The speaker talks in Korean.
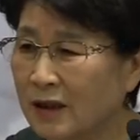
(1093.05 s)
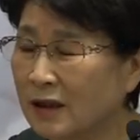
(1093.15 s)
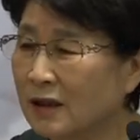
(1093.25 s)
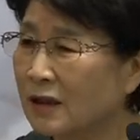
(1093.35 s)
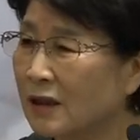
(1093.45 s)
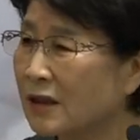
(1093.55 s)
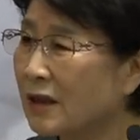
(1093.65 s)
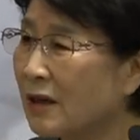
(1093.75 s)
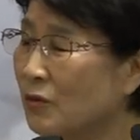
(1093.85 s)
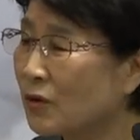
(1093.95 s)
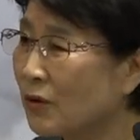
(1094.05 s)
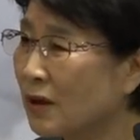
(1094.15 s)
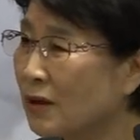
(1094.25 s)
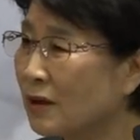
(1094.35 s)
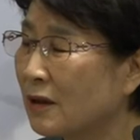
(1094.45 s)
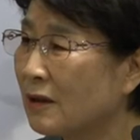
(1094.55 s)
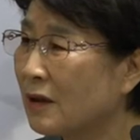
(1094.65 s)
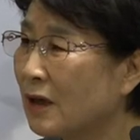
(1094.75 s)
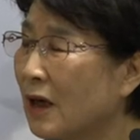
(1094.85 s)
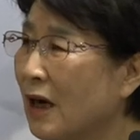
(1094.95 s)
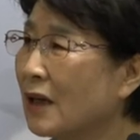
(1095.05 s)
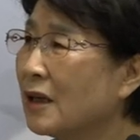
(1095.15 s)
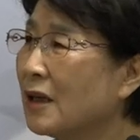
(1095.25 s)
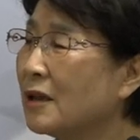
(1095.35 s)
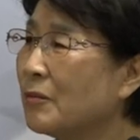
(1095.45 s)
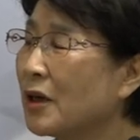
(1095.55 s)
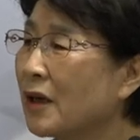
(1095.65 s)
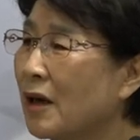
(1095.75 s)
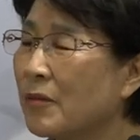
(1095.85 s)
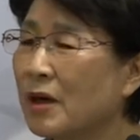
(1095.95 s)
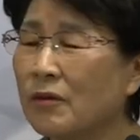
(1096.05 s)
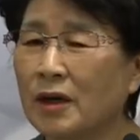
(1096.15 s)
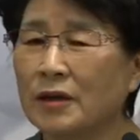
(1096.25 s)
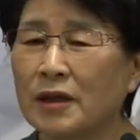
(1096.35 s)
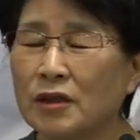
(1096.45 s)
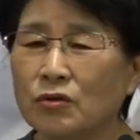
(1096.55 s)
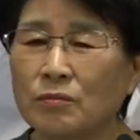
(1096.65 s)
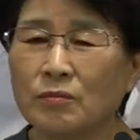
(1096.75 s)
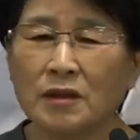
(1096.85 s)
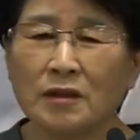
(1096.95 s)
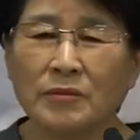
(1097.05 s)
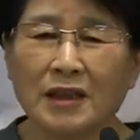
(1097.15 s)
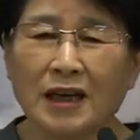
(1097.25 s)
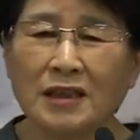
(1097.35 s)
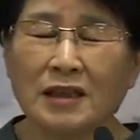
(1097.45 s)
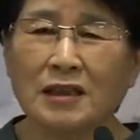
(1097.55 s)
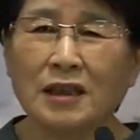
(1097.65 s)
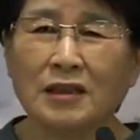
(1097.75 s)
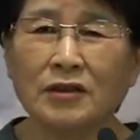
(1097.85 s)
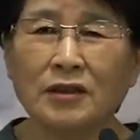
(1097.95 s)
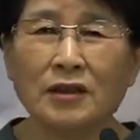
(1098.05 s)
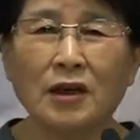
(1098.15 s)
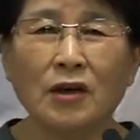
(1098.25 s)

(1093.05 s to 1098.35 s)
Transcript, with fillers: 그들의 삶 속에서 하나님의 계명과 예수 믿음을 가진 자들이